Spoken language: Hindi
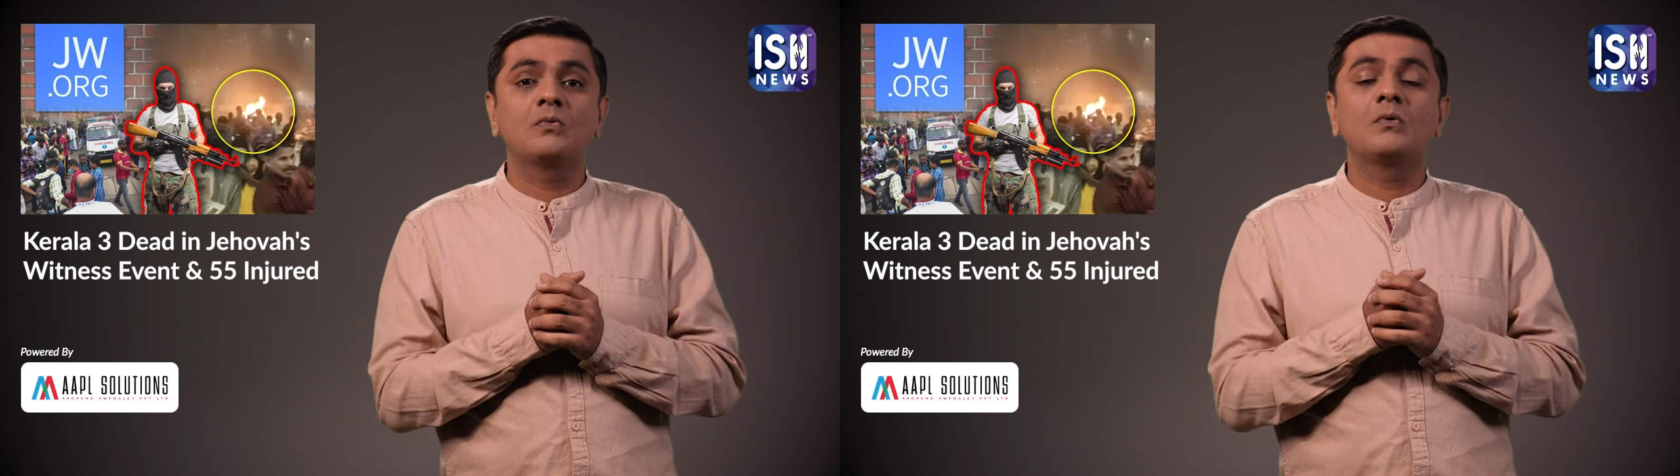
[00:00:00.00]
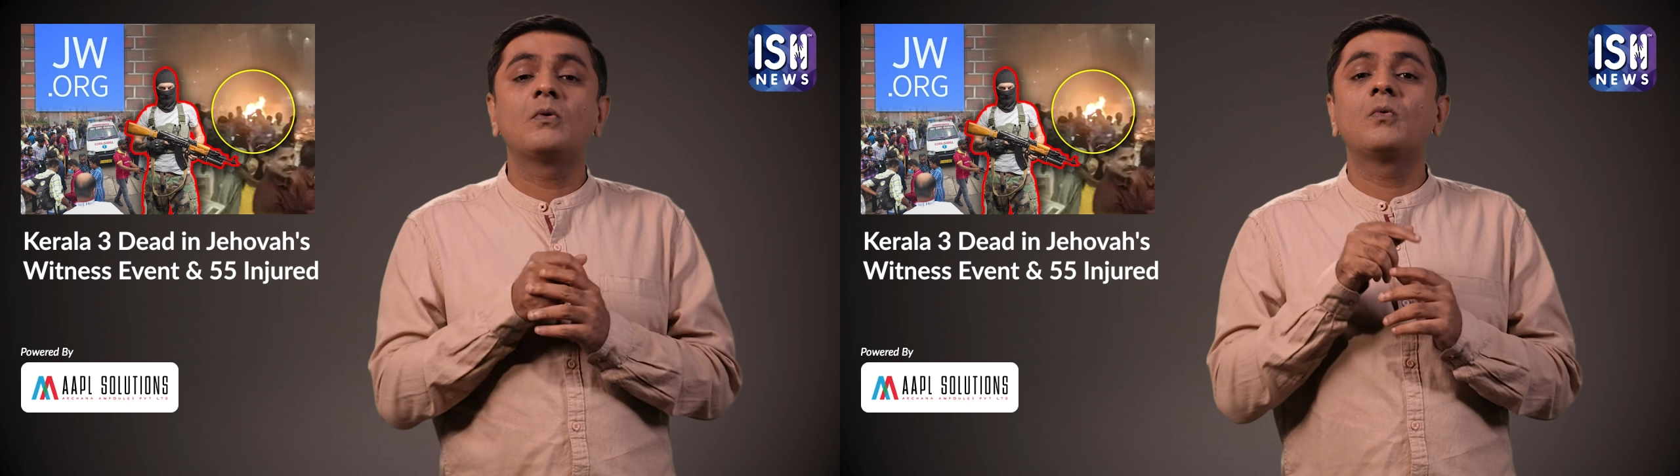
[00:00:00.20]

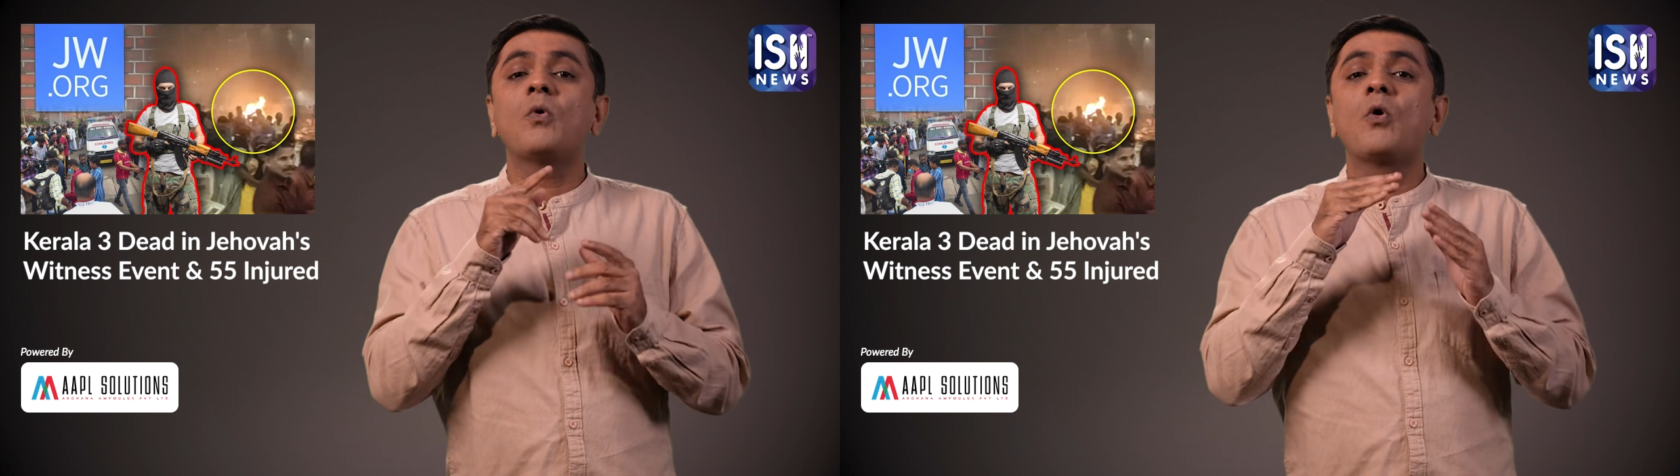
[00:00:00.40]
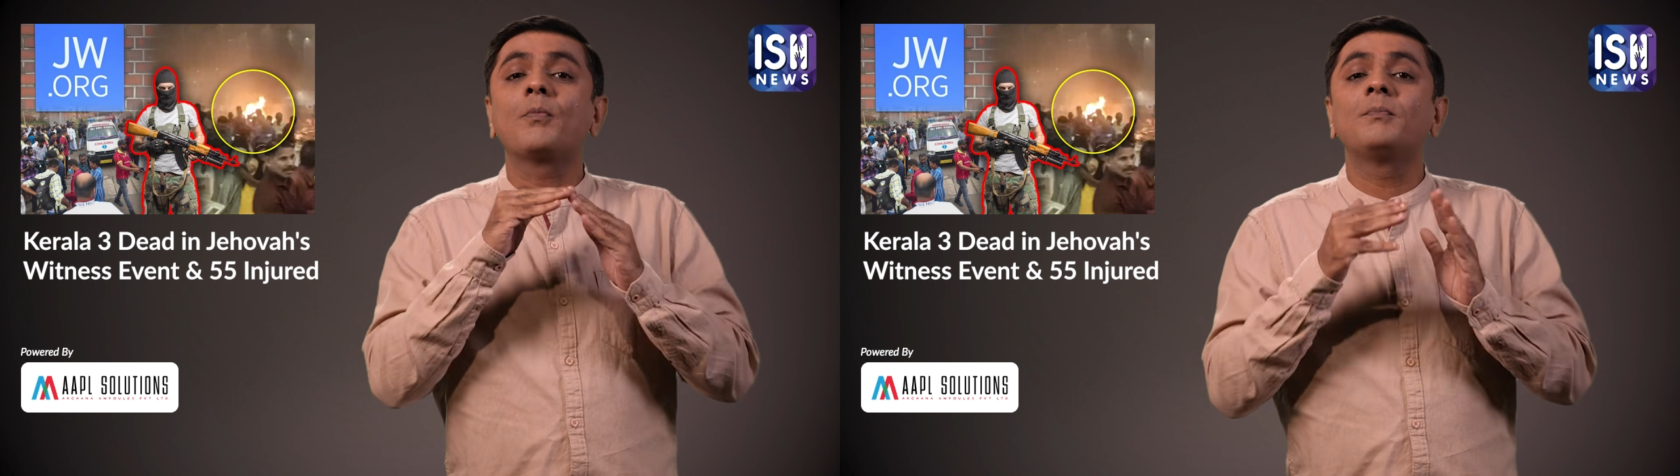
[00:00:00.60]
गृह
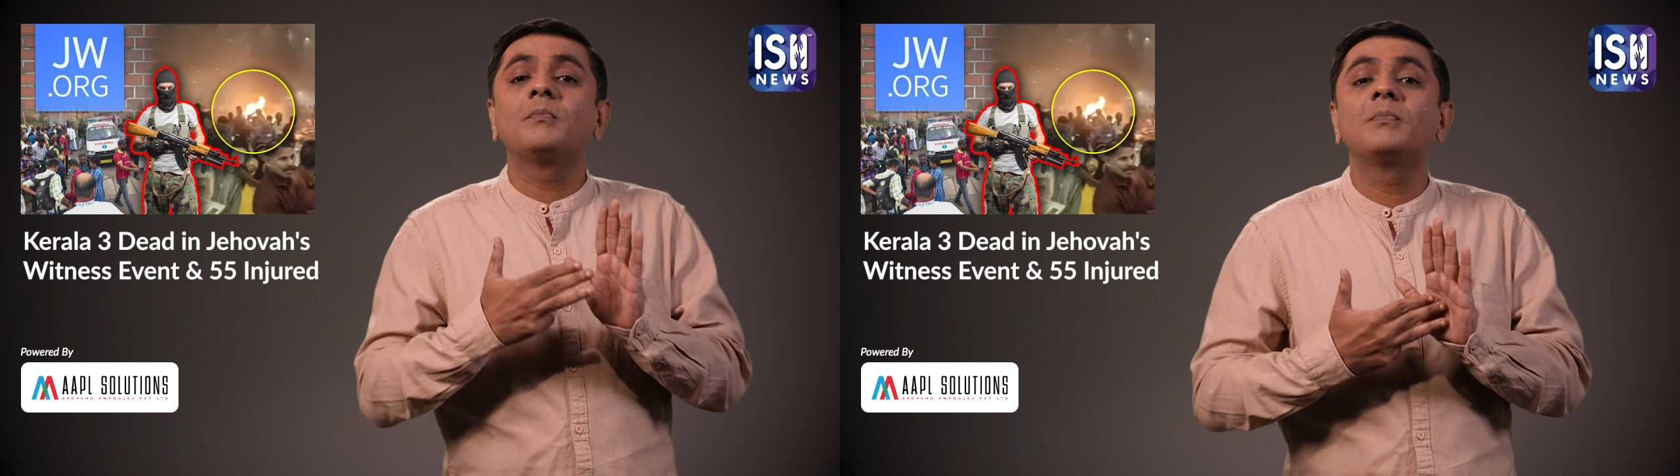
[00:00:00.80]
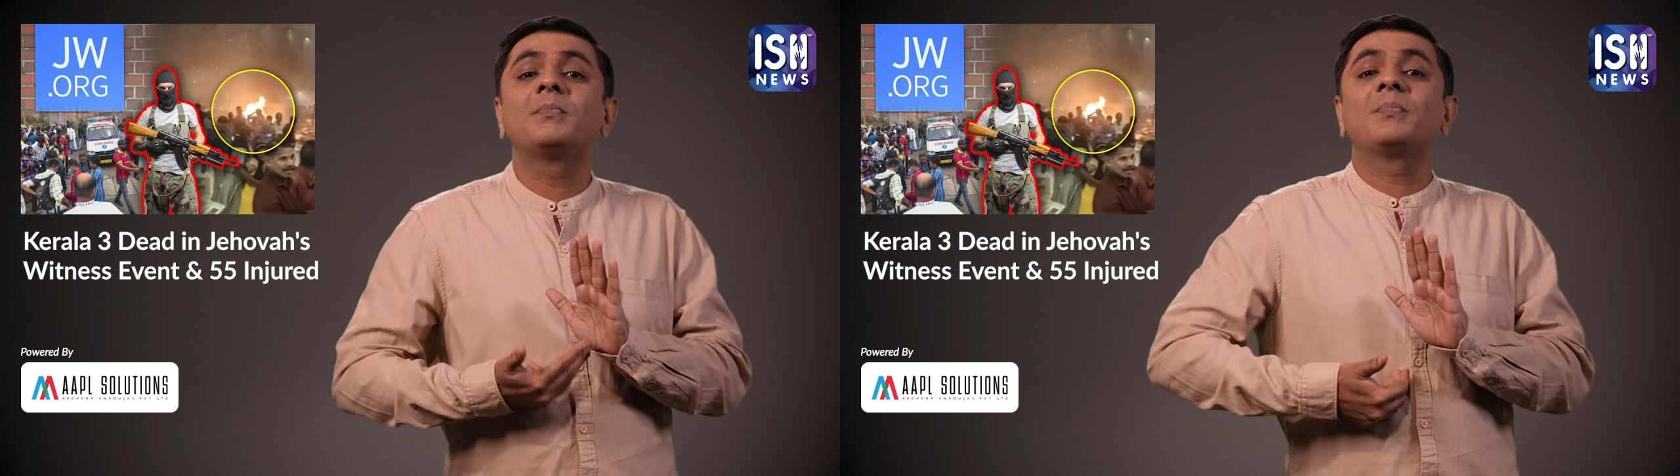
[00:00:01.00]
मंत्री
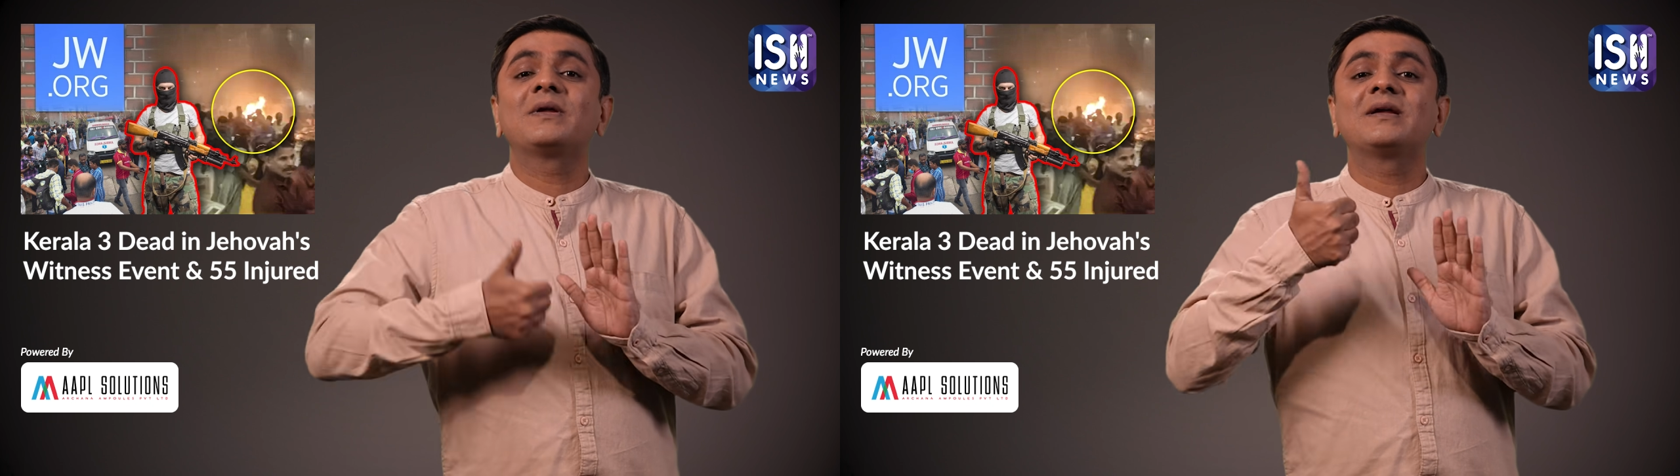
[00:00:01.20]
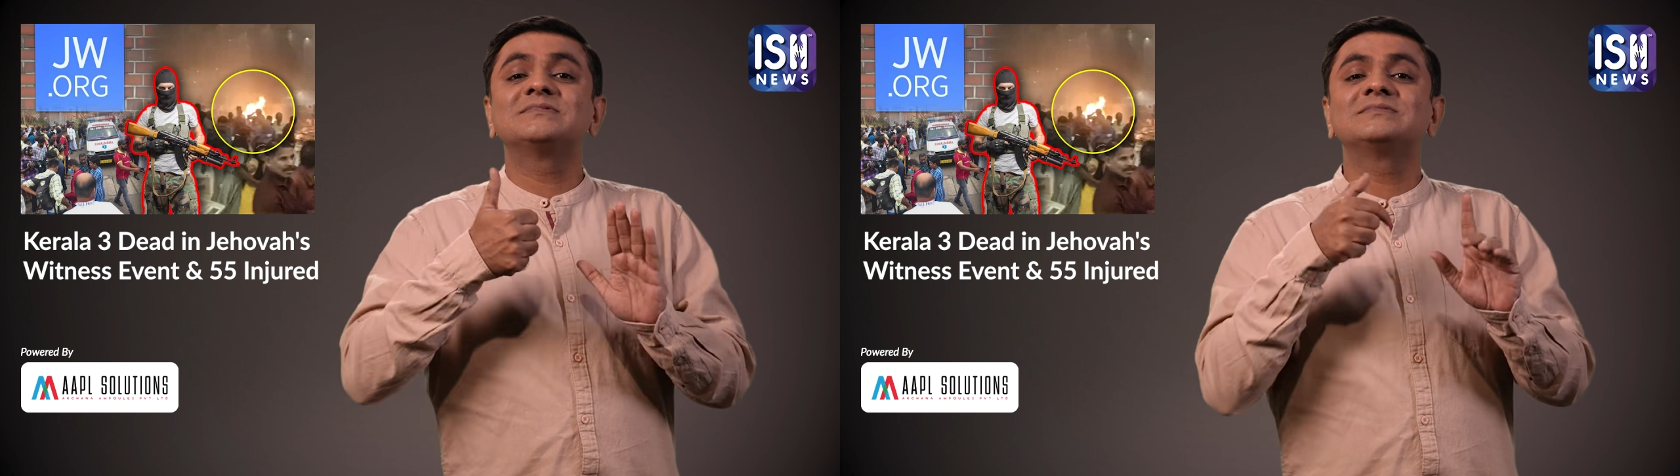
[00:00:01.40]
अमित शाह ने